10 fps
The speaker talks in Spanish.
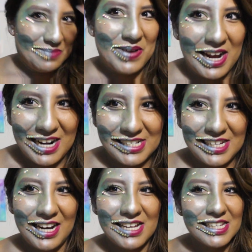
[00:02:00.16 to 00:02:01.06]
y
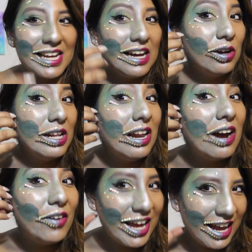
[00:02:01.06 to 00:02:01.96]
pegárselas en
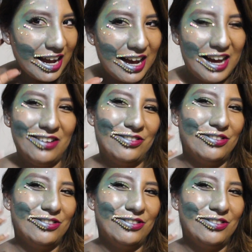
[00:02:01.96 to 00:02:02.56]
la oreja